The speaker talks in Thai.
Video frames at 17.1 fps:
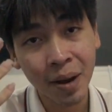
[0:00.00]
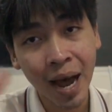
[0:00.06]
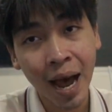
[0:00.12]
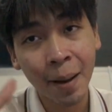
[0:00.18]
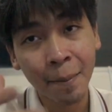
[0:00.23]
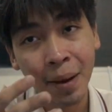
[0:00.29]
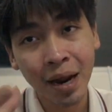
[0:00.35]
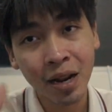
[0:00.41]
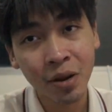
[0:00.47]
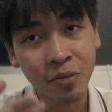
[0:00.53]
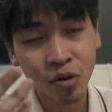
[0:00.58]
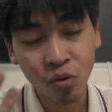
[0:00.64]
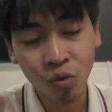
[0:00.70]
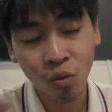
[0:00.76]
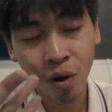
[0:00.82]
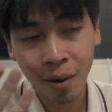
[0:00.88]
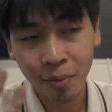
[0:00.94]
มามารีวิว
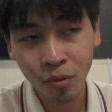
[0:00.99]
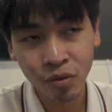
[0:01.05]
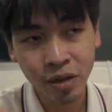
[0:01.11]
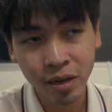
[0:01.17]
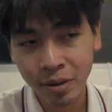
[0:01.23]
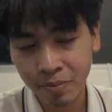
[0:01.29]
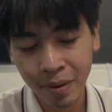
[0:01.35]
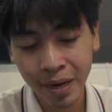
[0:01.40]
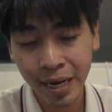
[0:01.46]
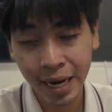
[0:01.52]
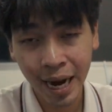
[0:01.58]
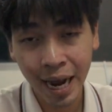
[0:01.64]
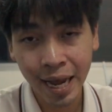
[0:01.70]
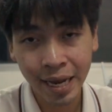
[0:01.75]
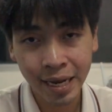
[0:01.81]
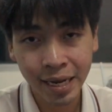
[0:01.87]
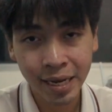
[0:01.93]
ความรู้สึกเป็นยังไง